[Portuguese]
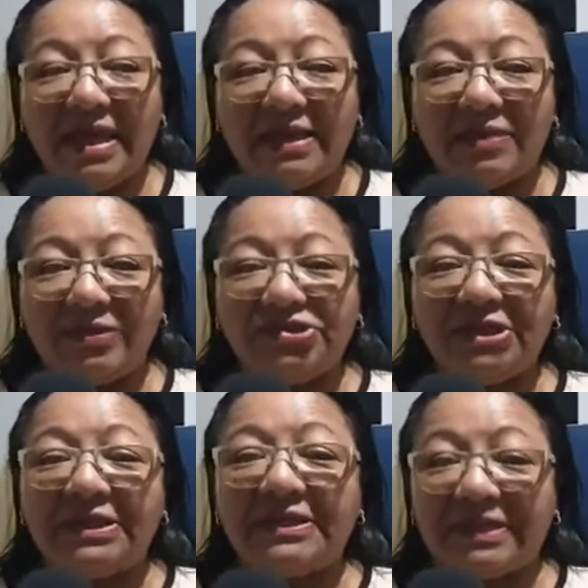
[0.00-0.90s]
Então a
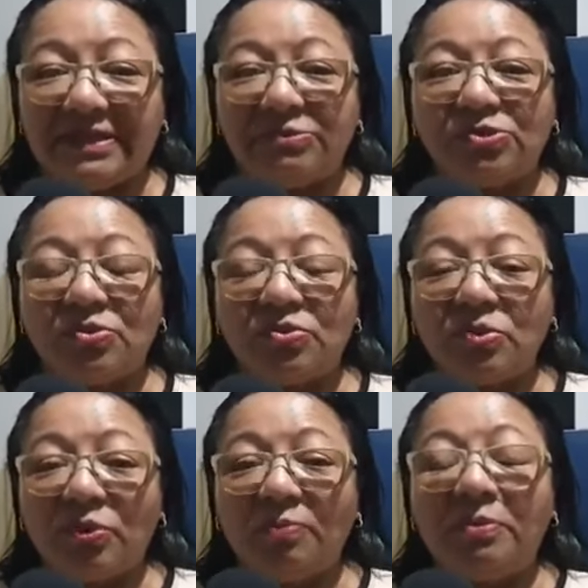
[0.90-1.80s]
gente estamos com um
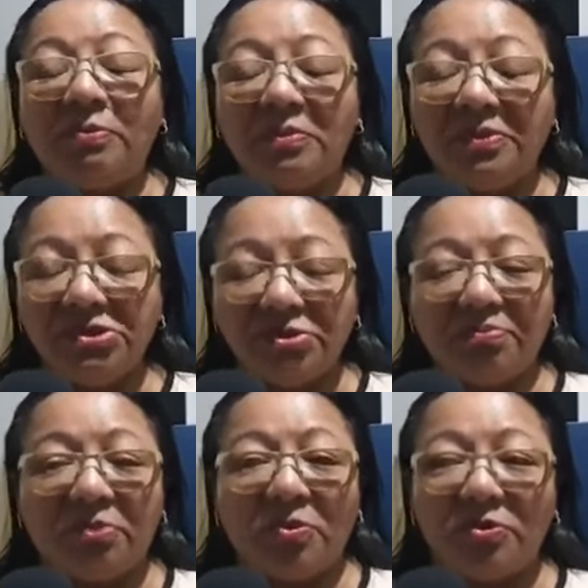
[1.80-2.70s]
grupo, muito
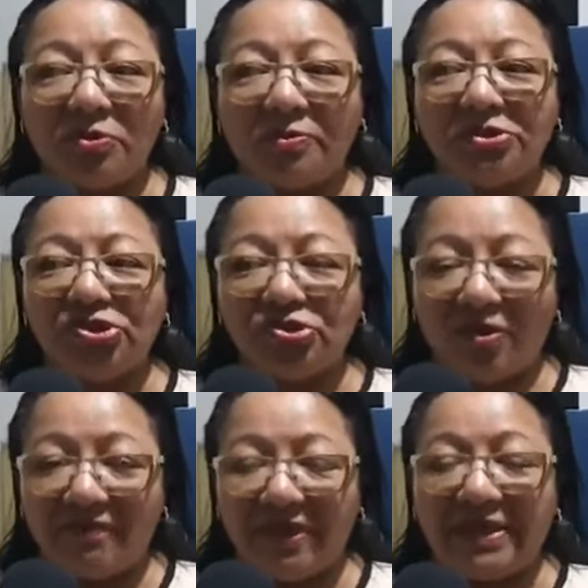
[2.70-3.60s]
bom grupo de
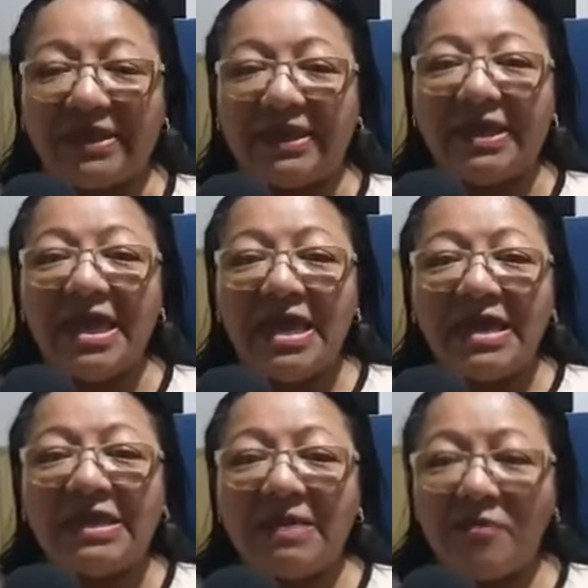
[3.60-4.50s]
jovem aqui,
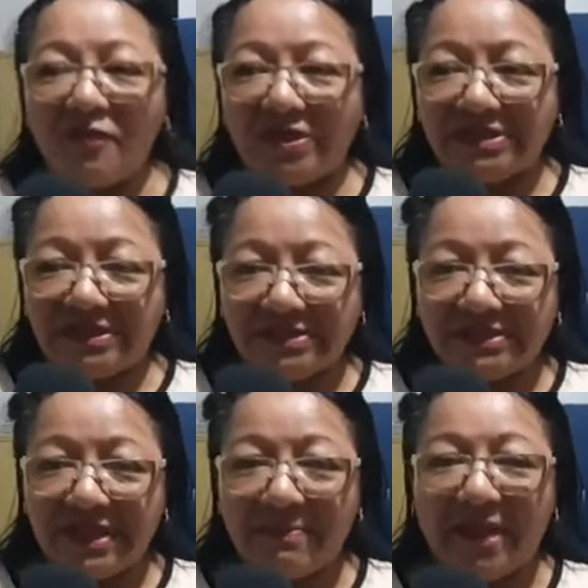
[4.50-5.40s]
e estamos fazendo
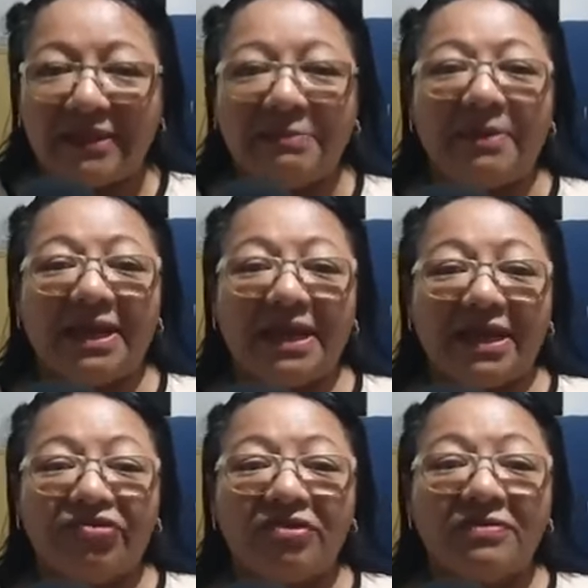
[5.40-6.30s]
esse debate para a
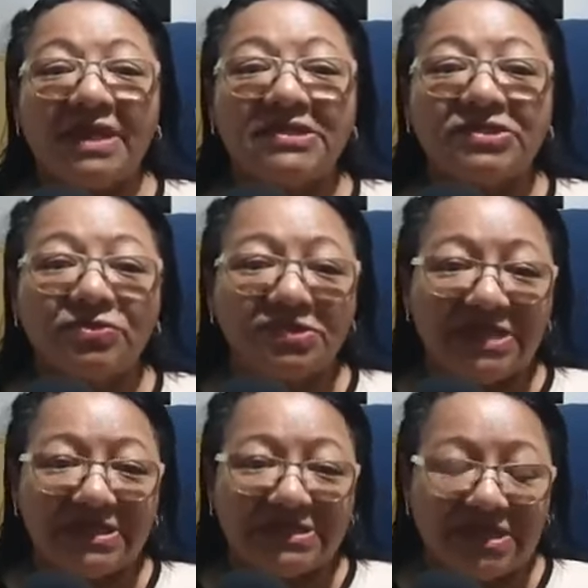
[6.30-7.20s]
questão da sustentabilidade
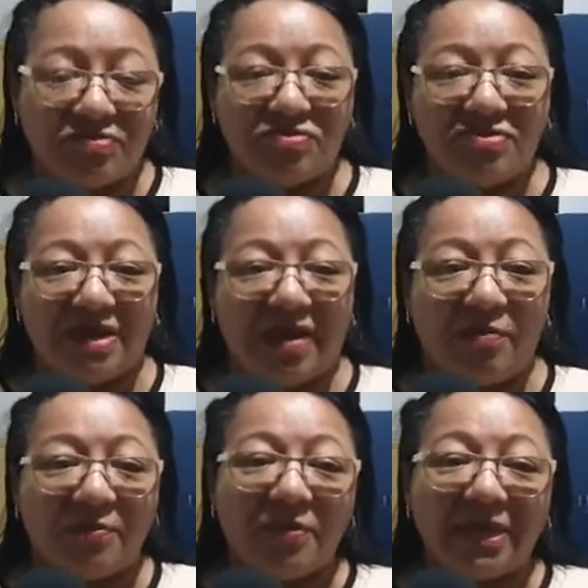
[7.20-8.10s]
sucessão
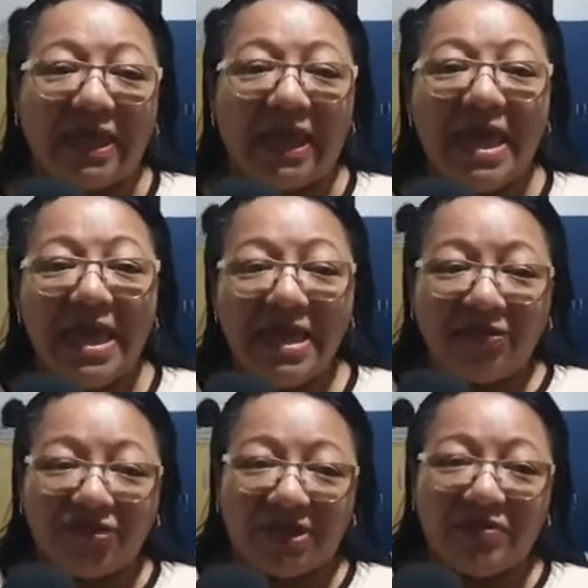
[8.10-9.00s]
rural, porque
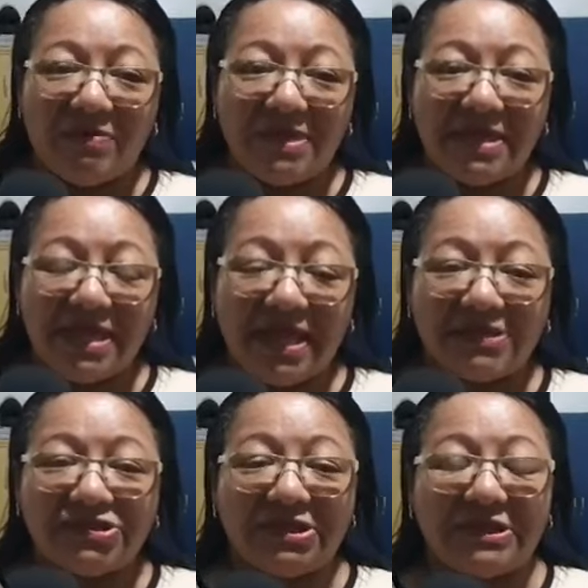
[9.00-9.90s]
eu já tenho a minha
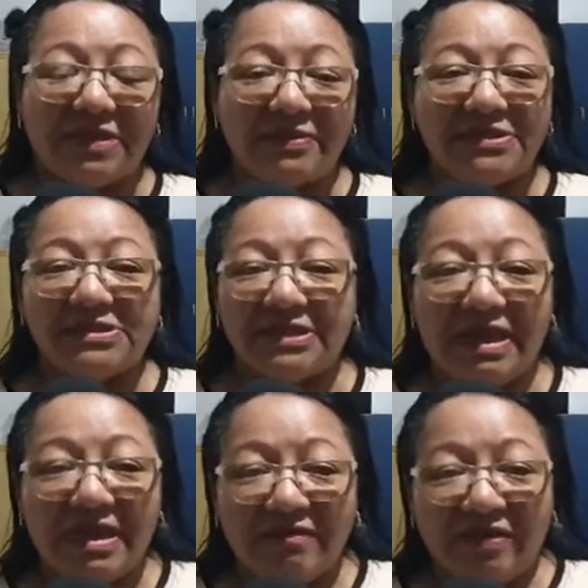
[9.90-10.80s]
idade, então
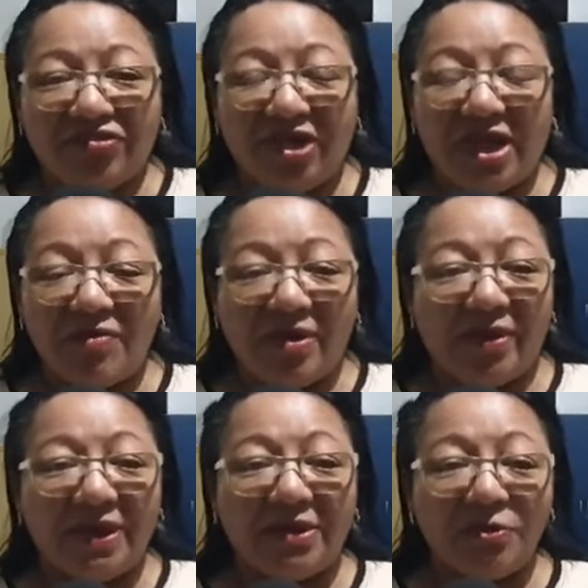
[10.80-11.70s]
assim, vai chegar uma
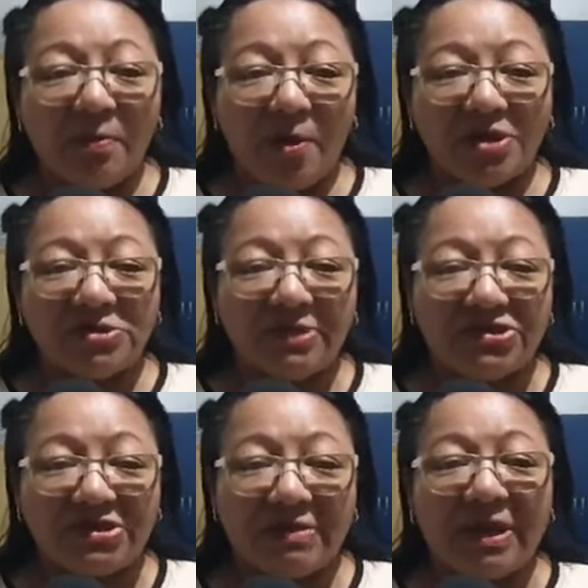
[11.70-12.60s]
hora que eu não posso
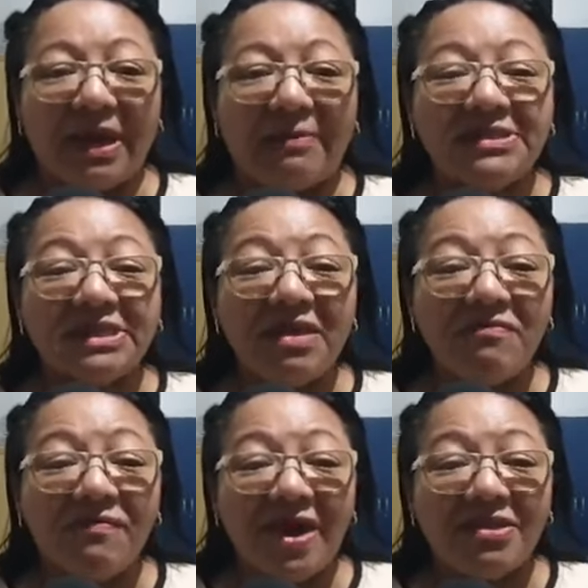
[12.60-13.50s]
mais trabalhar, mas
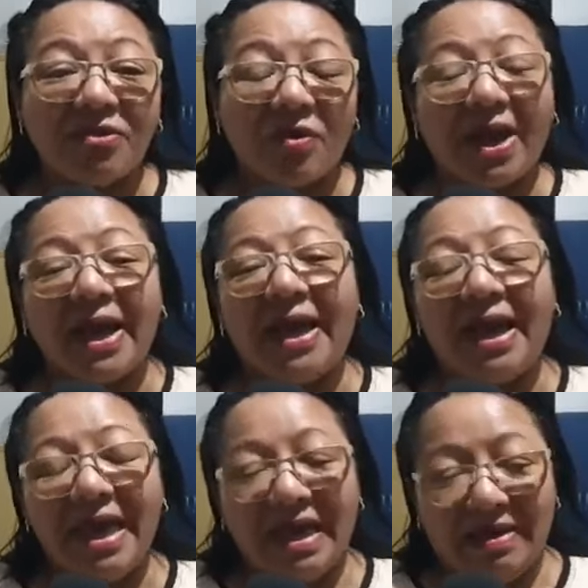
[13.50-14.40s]
quem vai
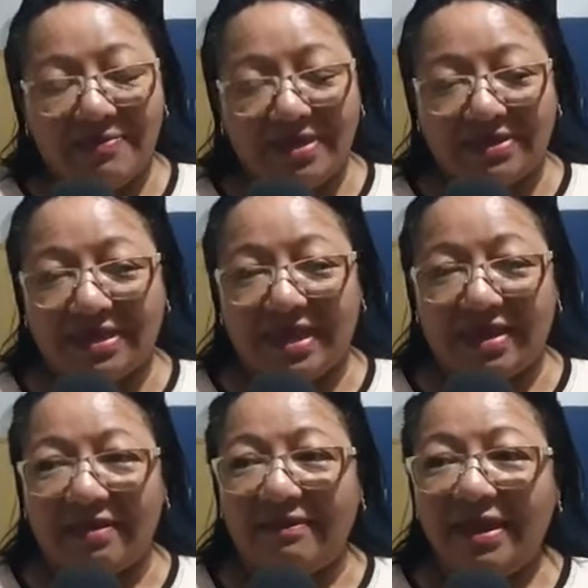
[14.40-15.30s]
tocar a minha
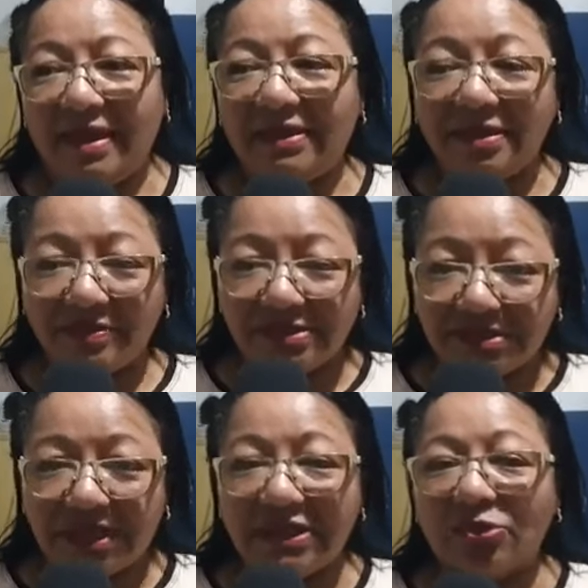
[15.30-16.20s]
terra? Então
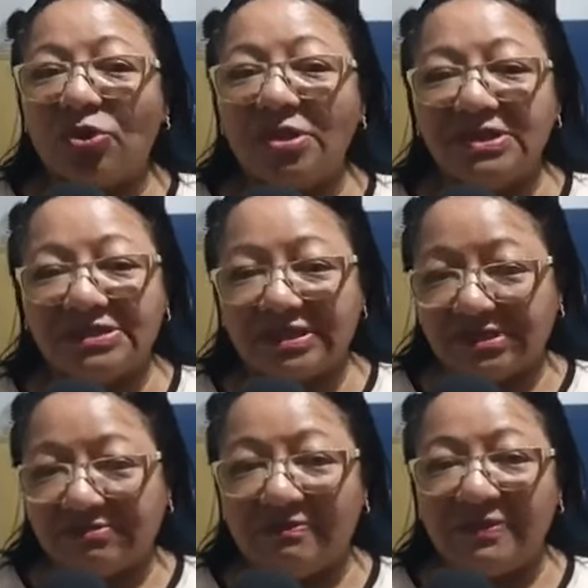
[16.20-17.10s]
isso é de todas
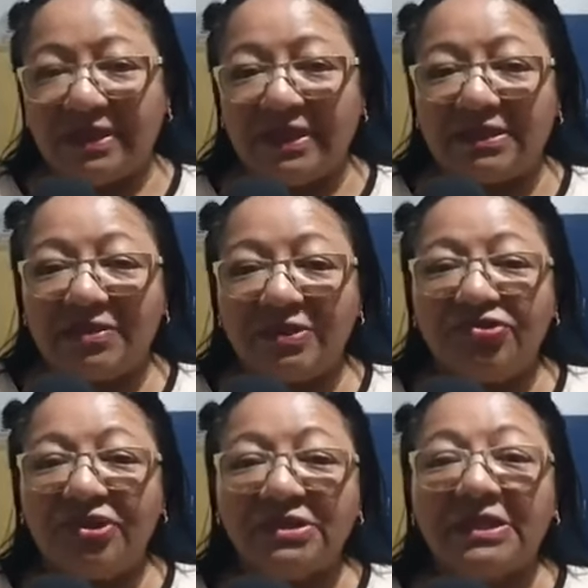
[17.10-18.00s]
as famílias. Então a
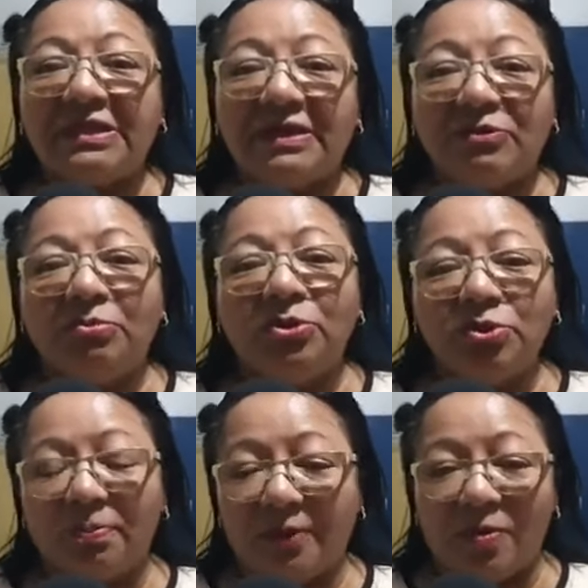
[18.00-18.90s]
gente estamos
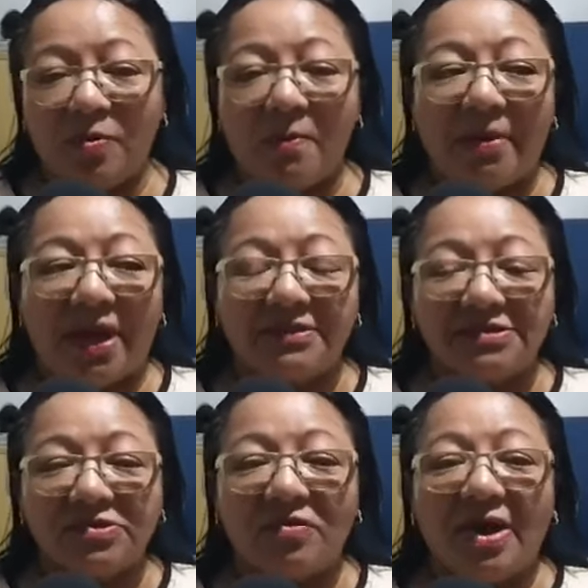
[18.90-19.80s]
muito
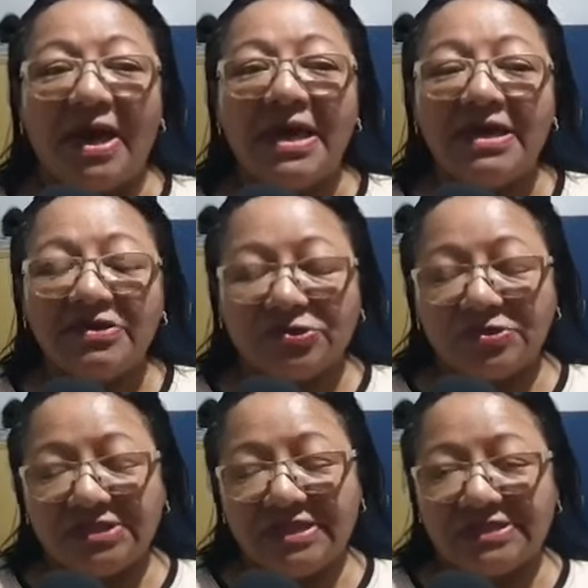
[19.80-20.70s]
preocupados com a
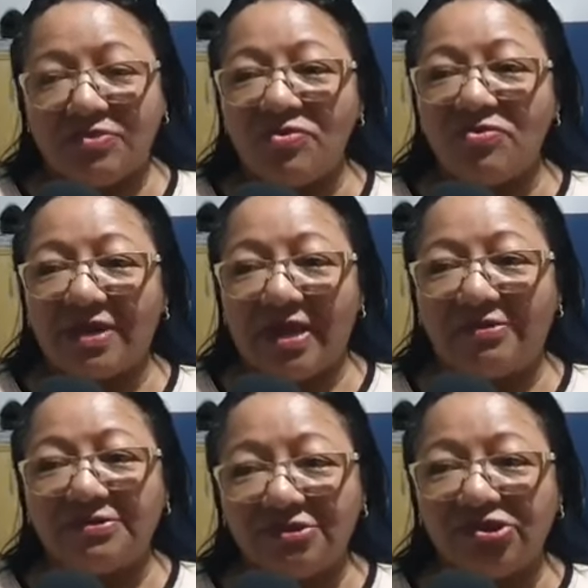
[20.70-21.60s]
sucessão
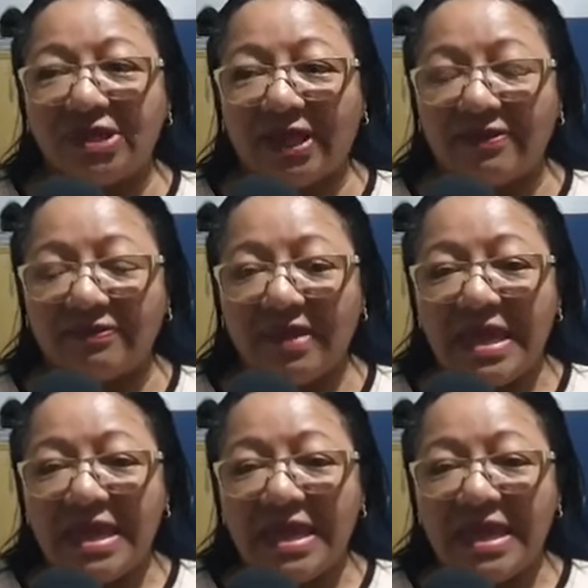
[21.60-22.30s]
rural no estado.